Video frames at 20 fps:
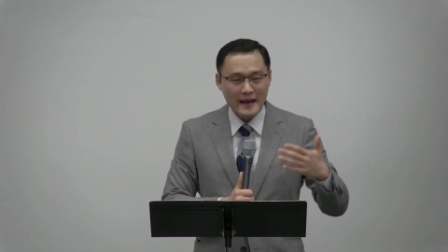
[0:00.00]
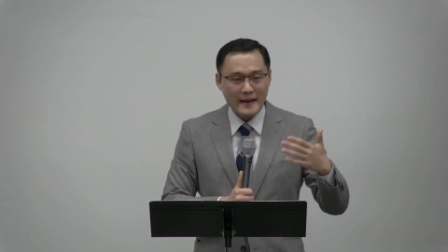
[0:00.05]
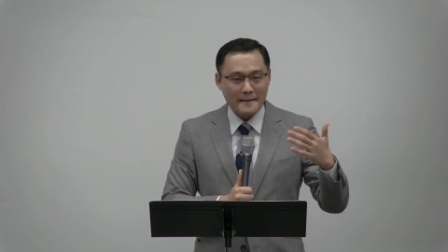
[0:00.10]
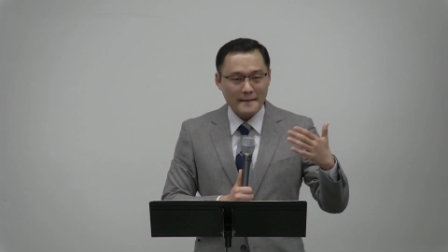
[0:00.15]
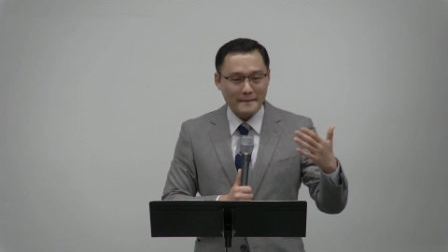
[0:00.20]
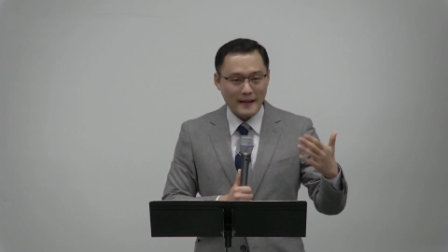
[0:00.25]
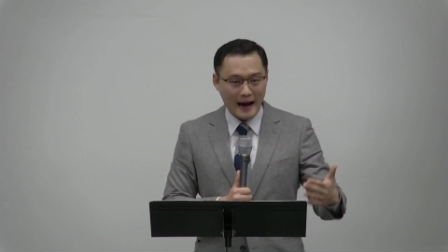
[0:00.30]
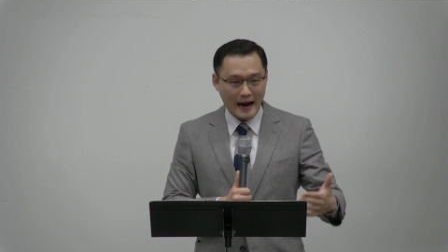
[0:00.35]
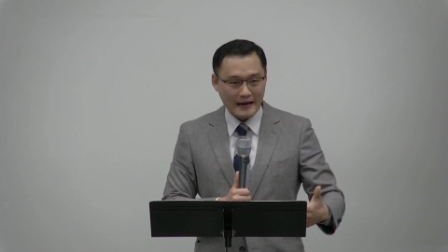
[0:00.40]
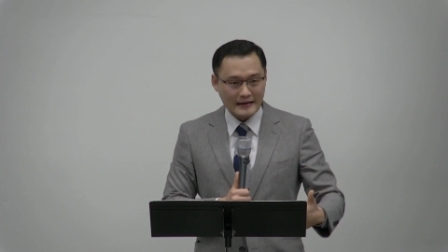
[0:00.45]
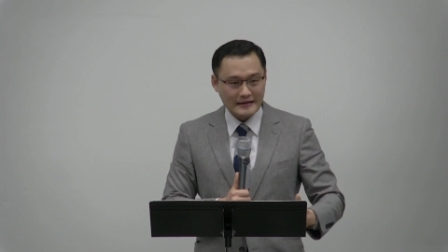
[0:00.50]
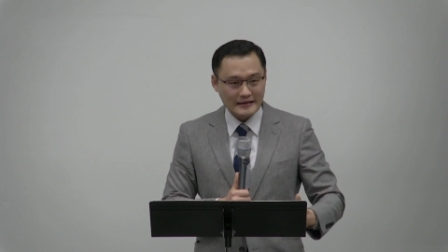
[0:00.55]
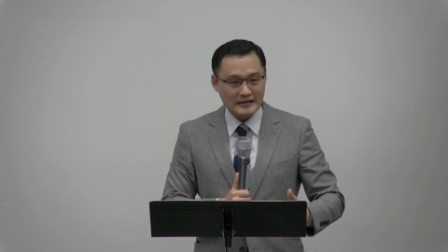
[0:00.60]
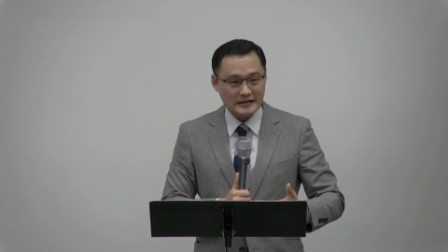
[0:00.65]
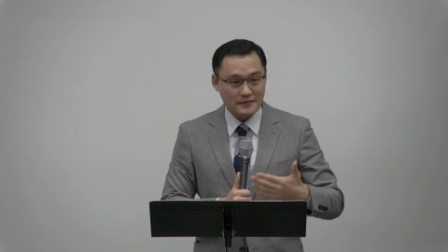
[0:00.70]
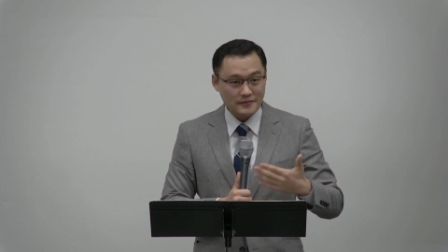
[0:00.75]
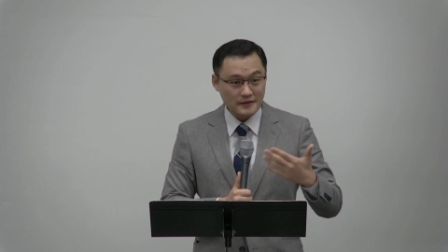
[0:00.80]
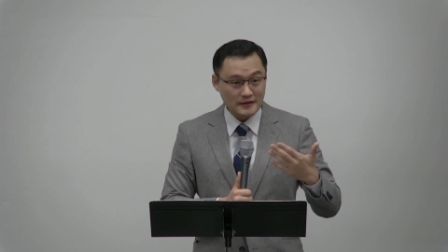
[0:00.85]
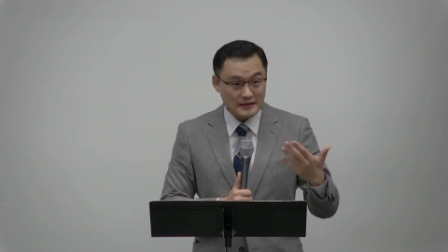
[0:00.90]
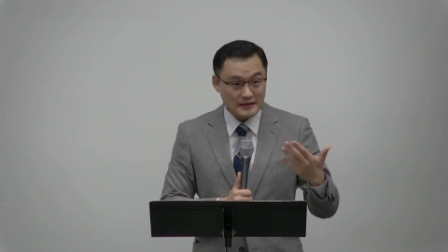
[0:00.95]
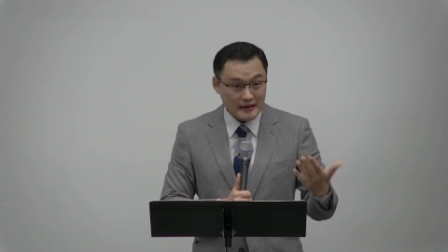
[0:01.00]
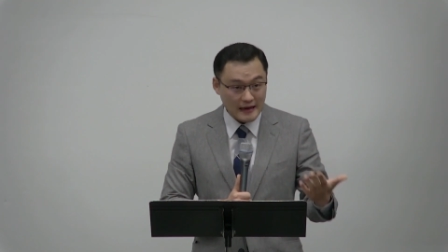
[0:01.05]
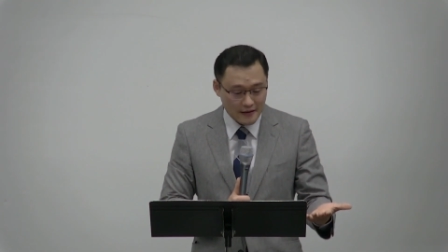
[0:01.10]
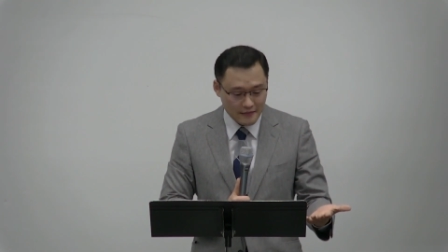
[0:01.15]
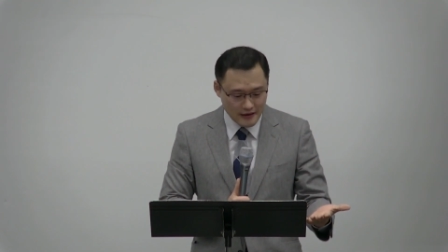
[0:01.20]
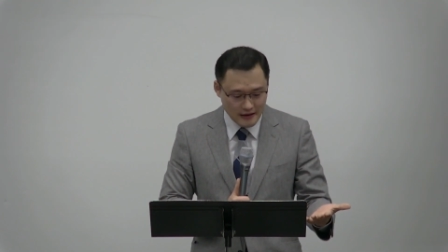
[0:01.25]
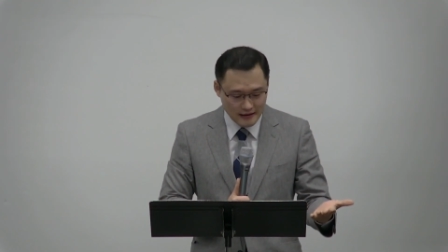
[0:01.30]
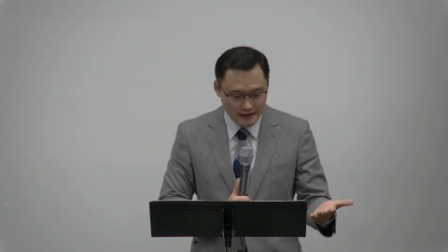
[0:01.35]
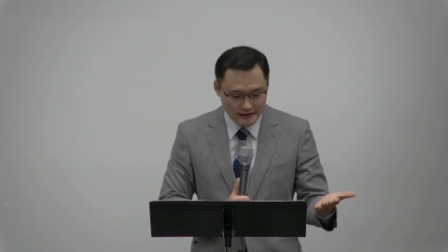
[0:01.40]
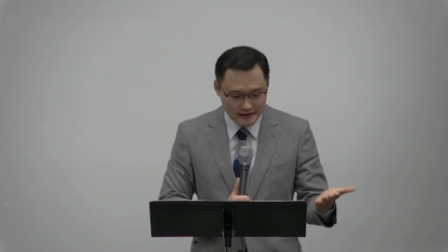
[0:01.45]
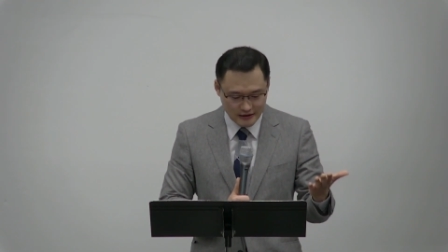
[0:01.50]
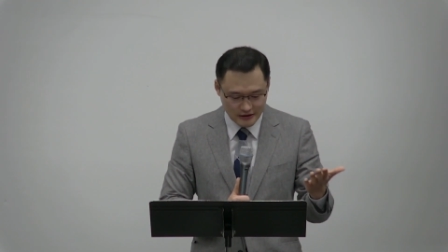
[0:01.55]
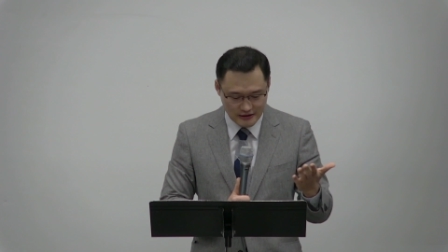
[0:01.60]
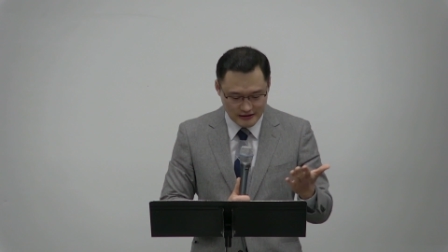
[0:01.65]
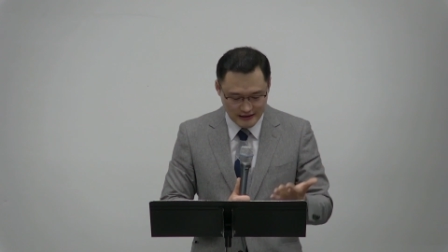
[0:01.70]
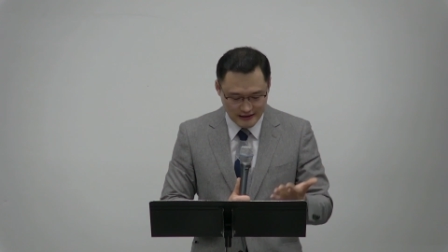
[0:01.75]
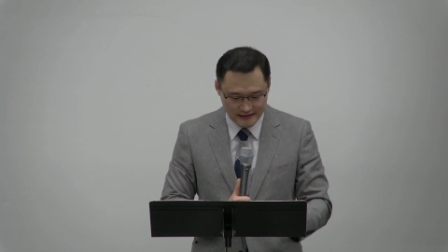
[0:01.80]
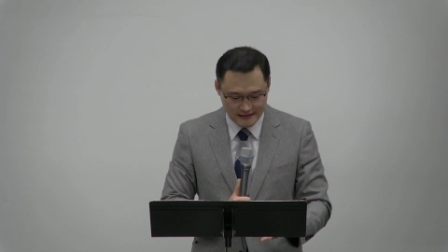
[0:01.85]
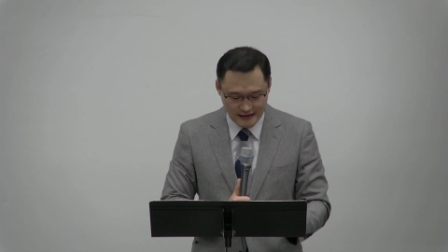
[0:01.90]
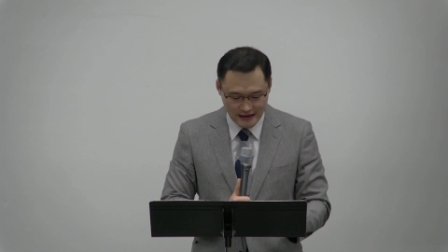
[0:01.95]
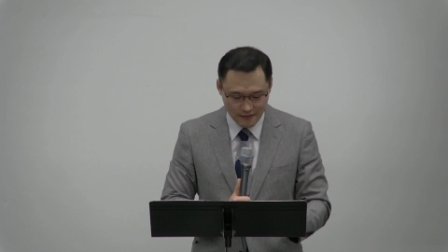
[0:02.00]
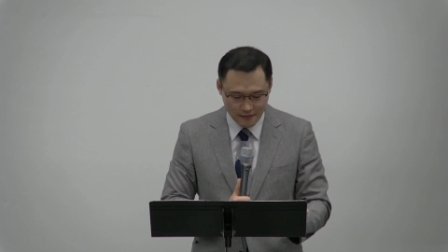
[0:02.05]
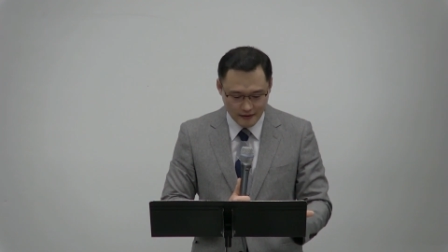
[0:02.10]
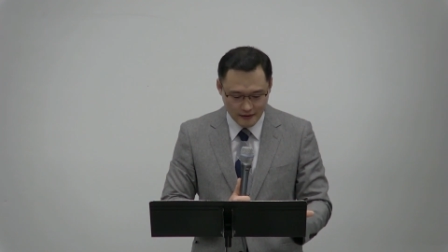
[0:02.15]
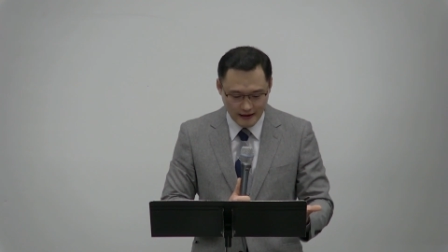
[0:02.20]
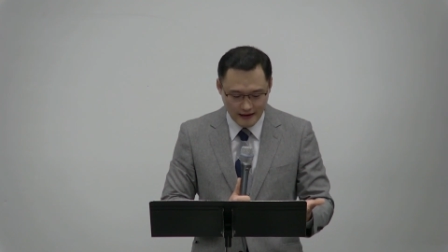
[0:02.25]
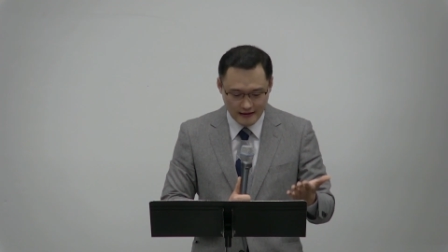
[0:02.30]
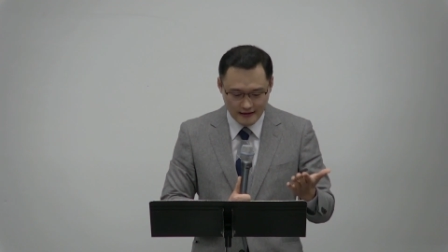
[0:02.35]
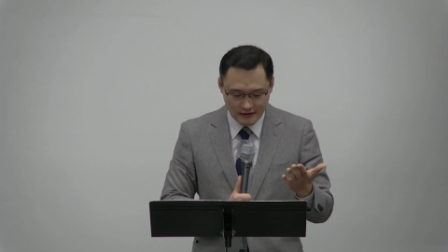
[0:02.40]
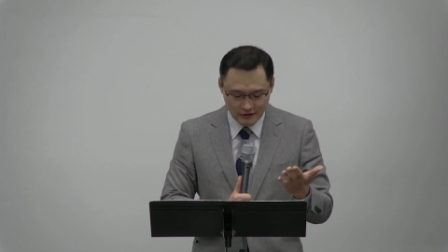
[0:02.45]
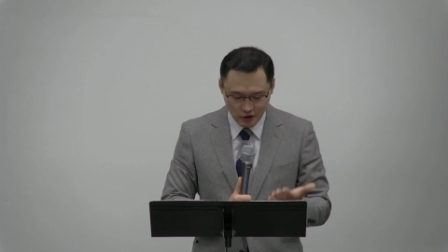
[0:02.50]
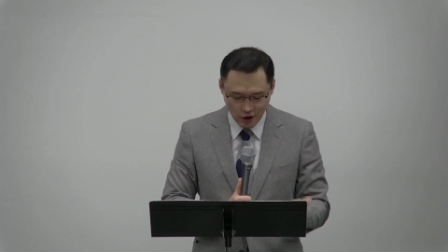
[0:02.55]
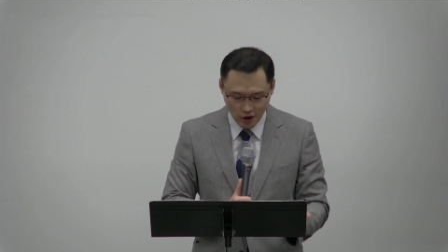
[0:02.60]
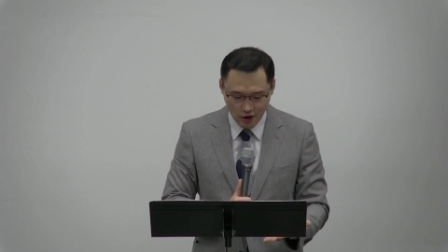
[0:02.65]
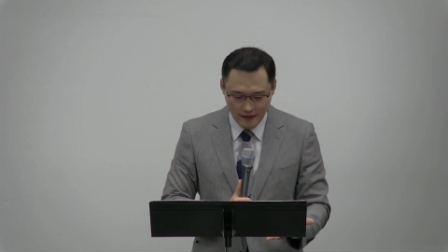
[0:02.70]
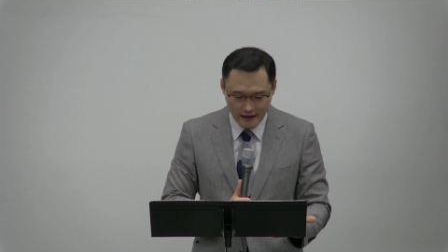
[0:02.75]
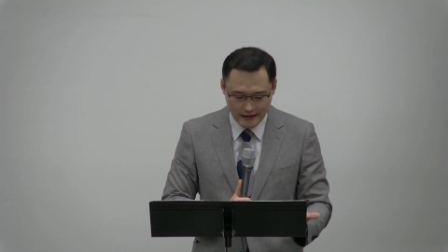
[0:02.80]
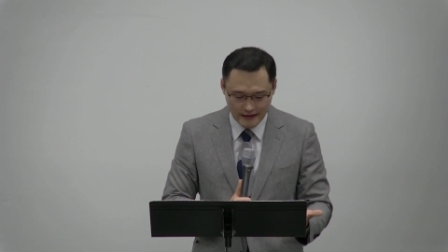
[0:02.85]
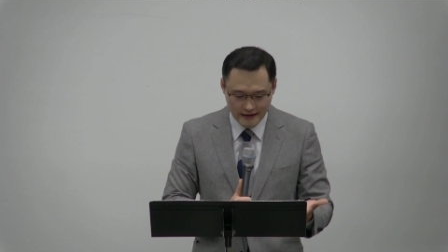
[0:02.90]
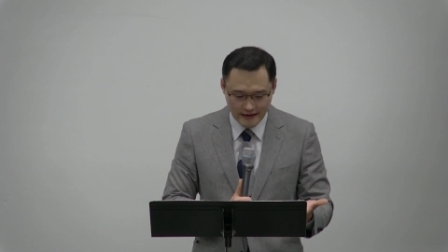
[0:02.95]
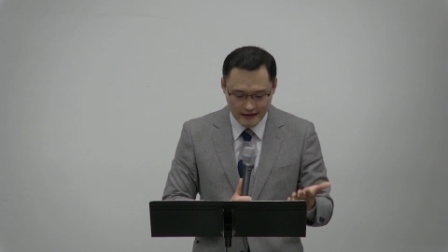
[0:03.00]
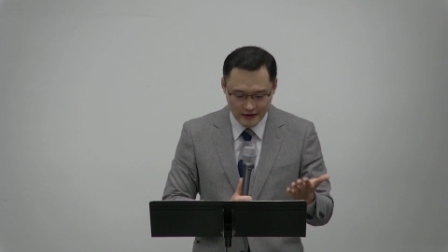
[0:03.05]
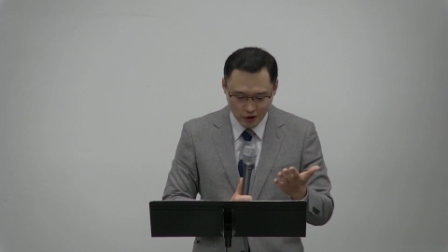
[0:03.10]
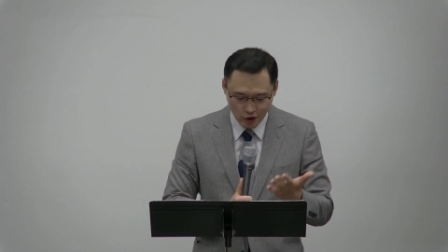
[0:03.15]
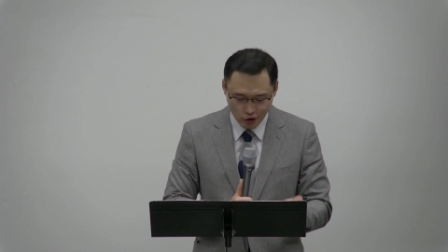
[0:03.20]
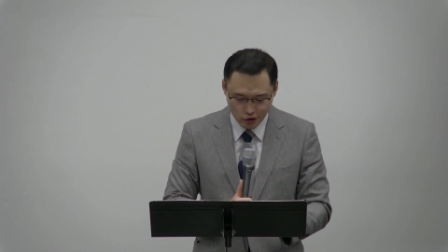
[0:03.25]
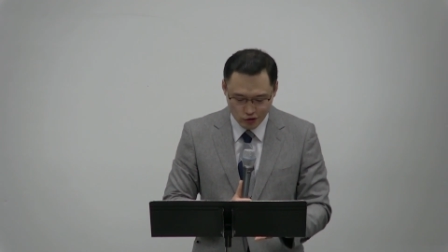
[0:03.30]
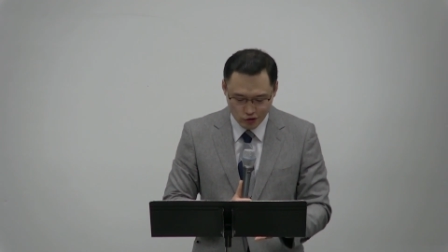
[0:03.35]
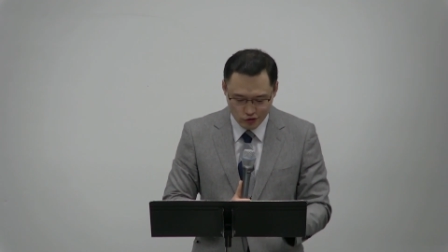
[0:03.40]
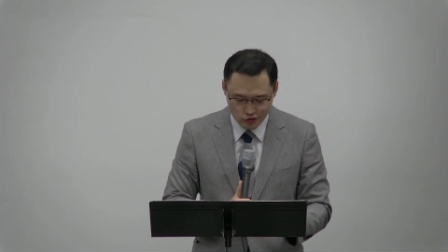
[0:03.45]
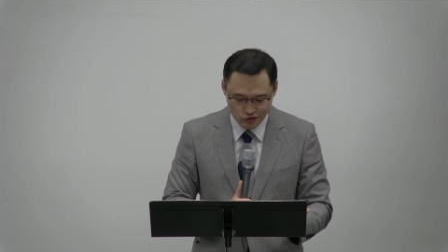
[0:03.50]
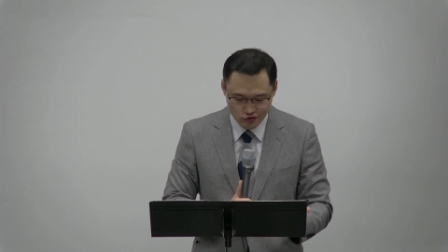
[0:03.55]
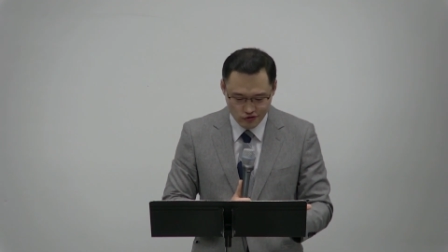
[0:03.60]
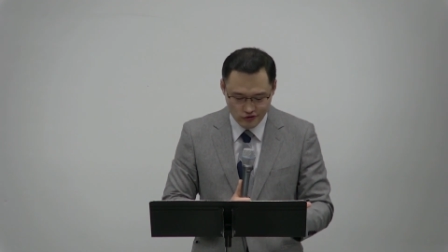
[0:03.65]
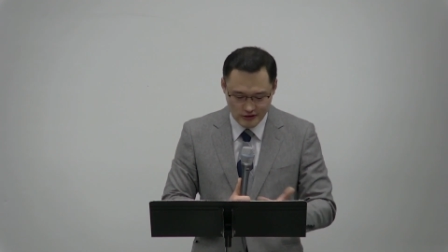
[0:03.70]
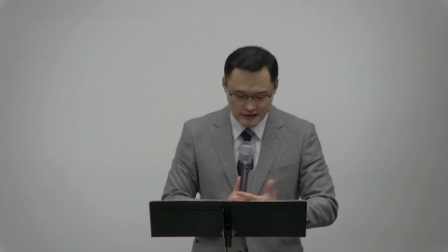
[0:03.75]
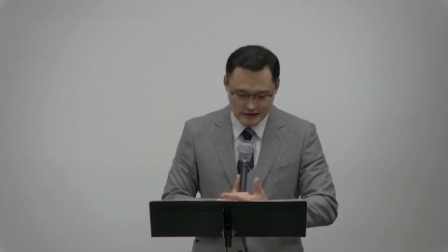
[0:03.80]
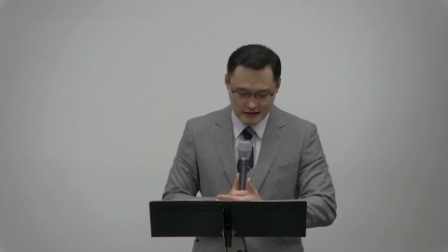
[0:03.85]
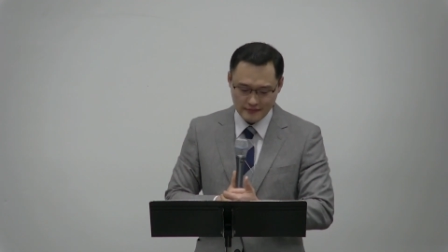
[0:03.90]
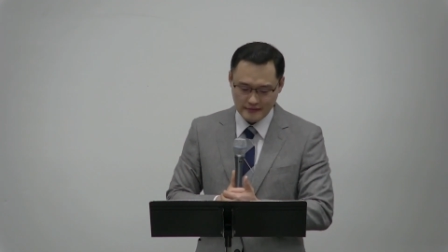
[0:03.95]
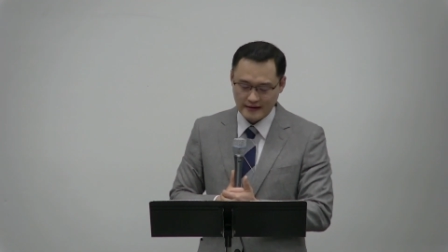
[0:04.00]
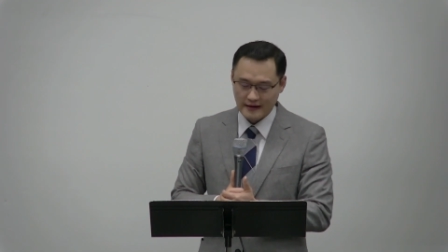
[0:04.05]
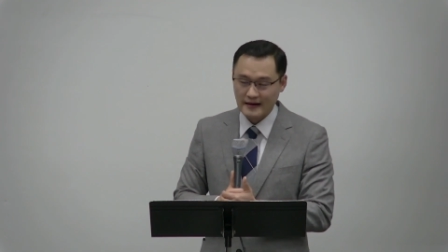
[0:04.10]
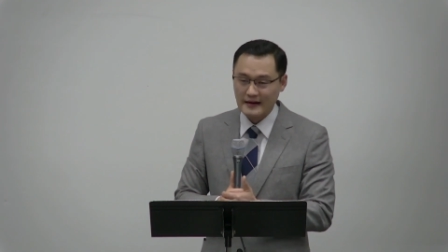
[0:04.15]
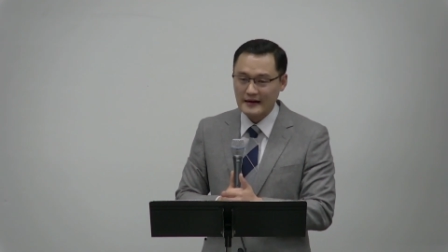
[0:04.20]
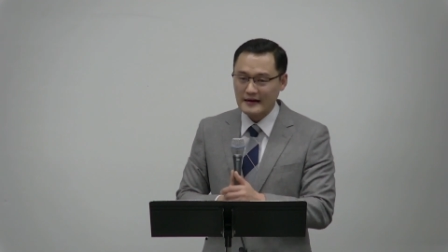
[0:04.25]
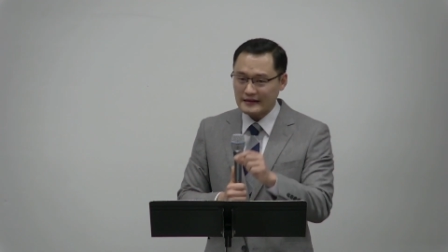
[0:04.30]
많이 심는 사람이 그렇지 않은 사람보다 더 많이 거둘 수 있습니다.